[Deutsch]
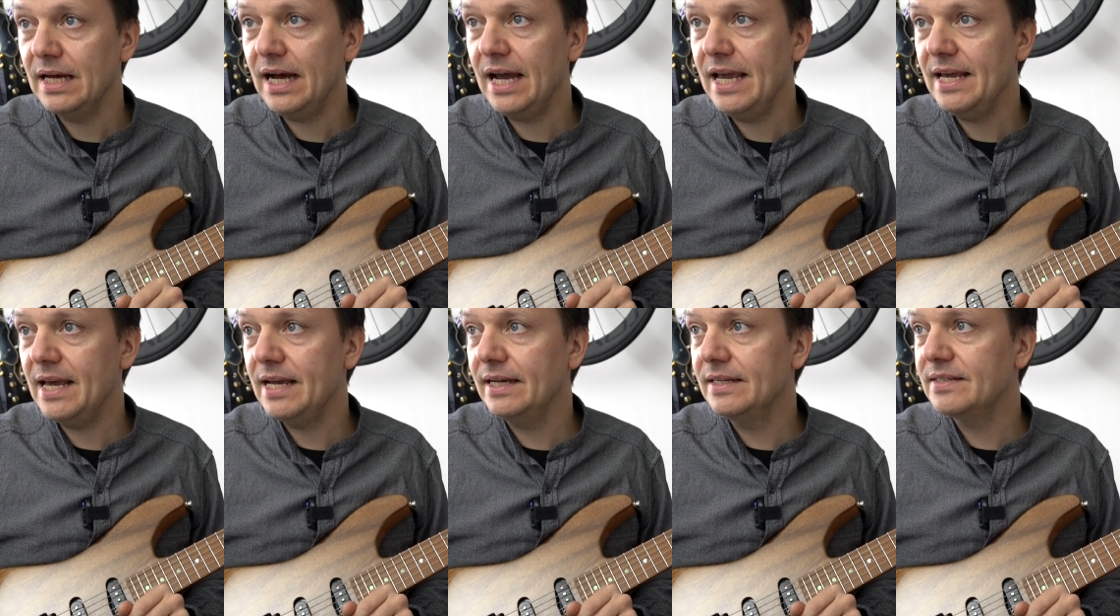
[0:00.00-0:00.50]

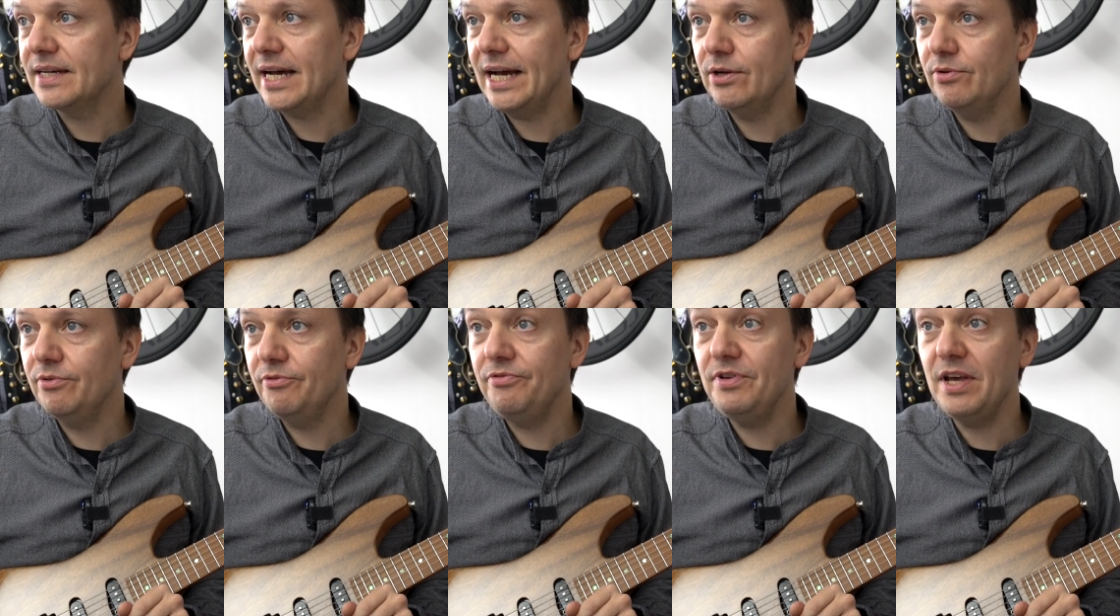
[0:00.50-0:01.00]
Eingänge
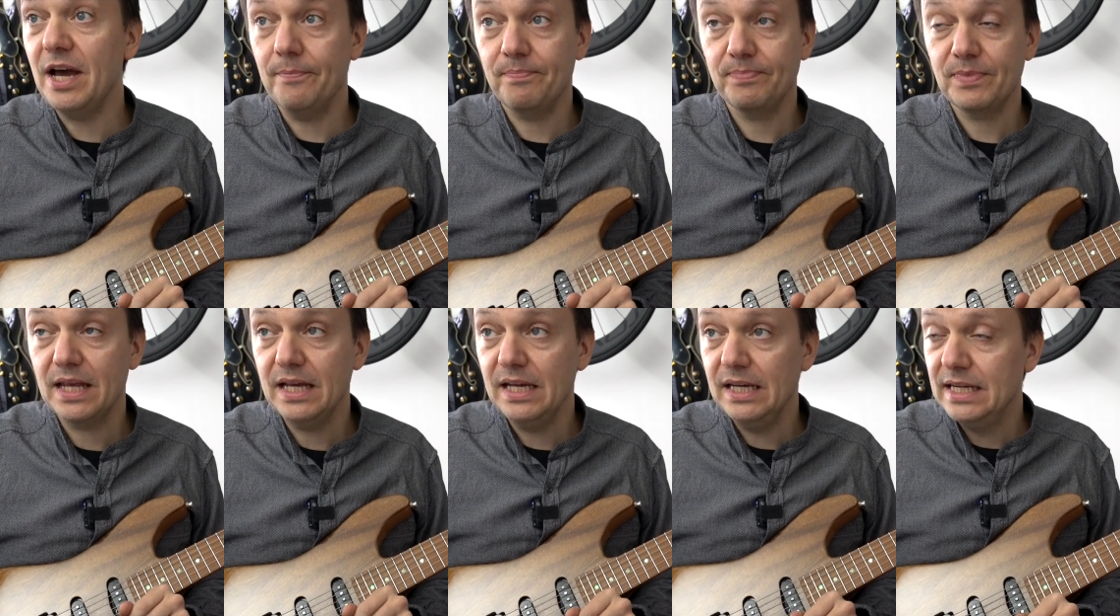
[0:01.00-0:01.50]
3 und 4.
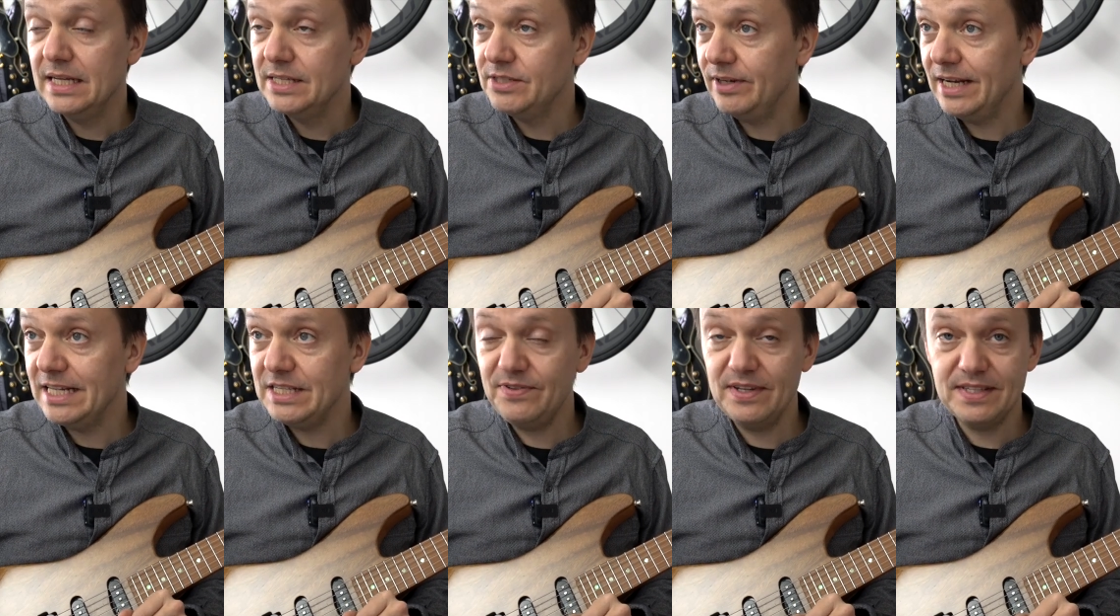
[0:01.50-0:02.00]
So,
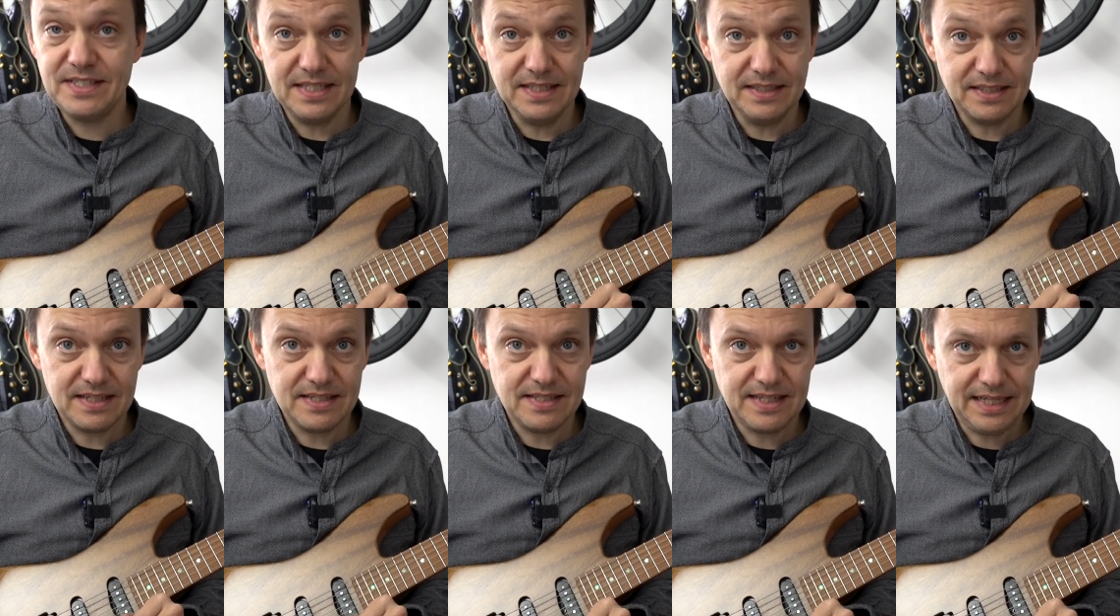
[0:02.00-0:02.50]
jetzt wird es
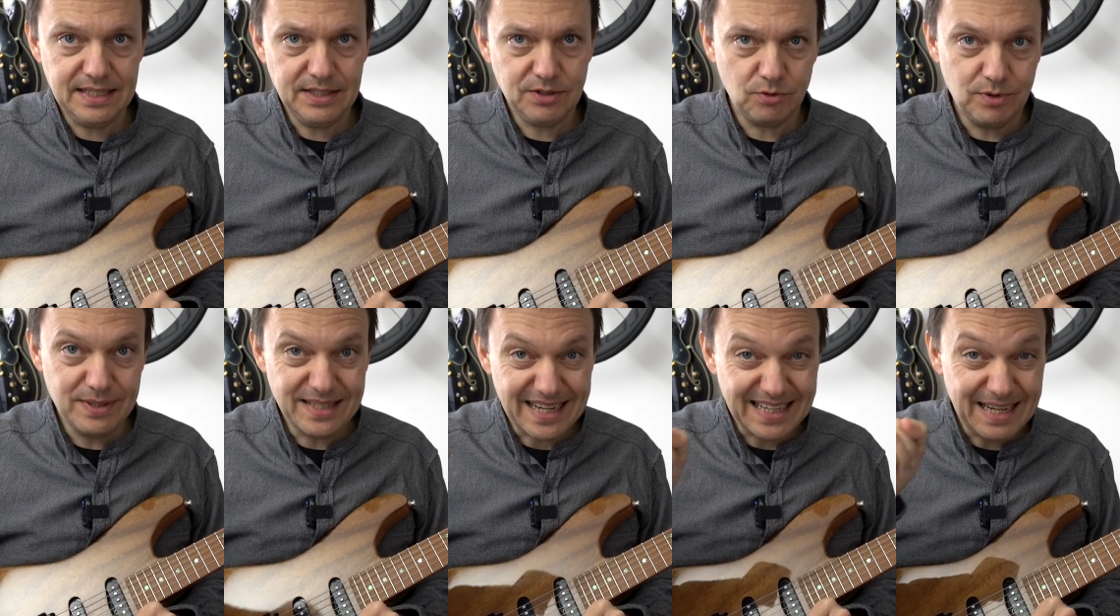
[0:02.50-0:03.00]
interessant
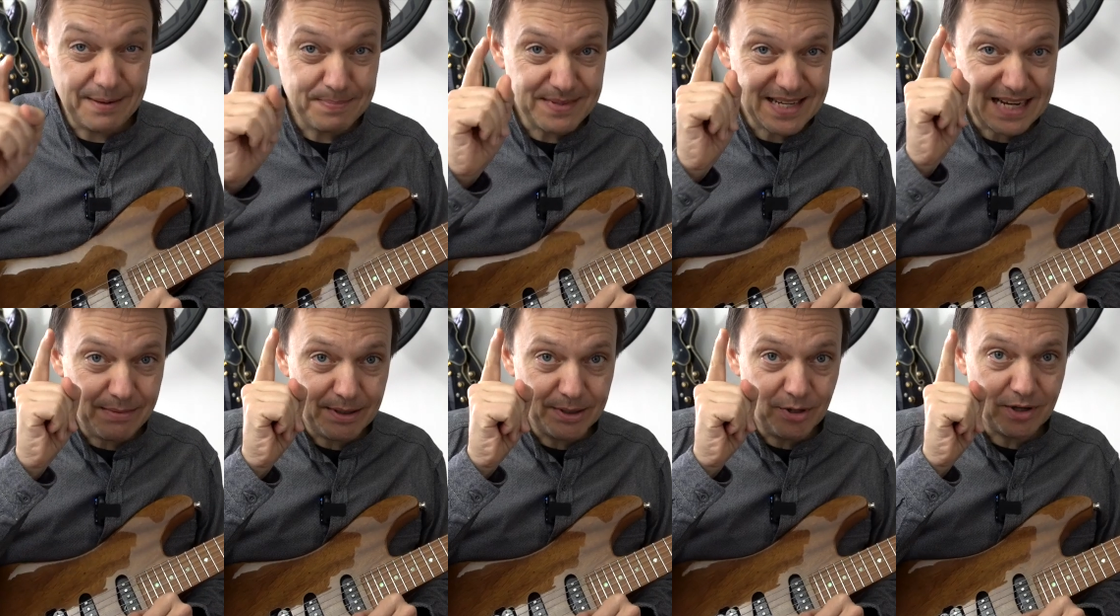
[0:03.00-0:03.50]
und da gibt
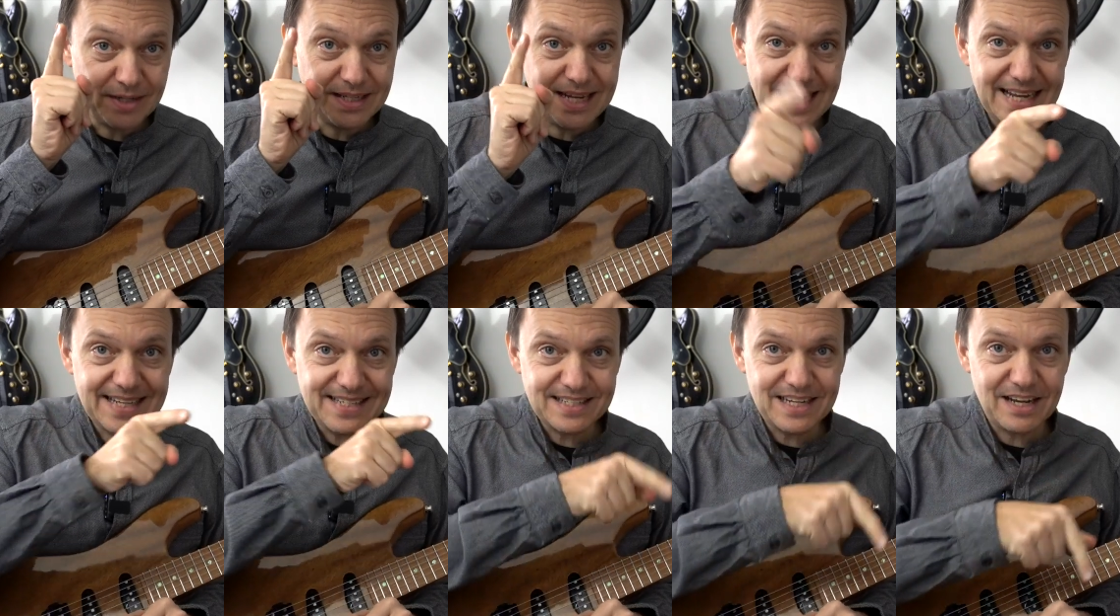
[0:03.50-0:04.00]
es aber noch ein
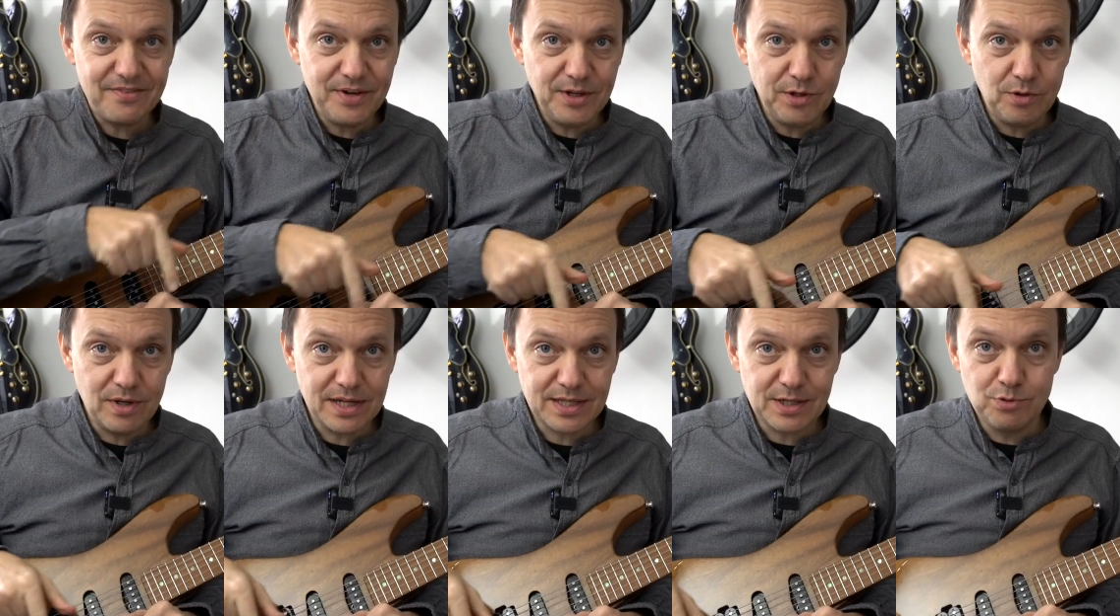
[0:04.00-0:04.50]
extra
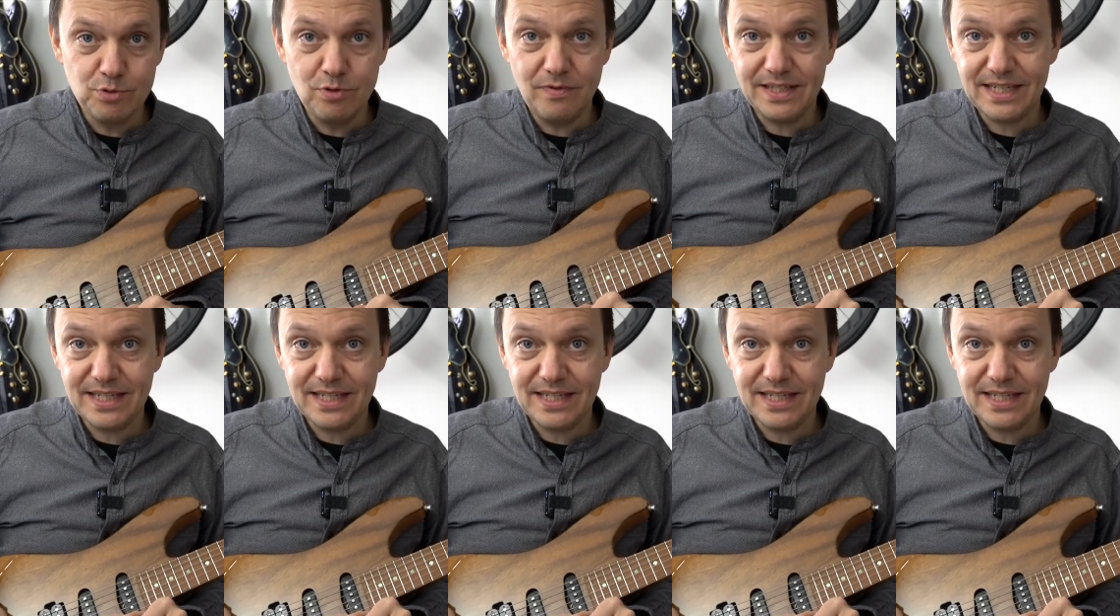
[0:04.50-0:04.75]
Video dazu,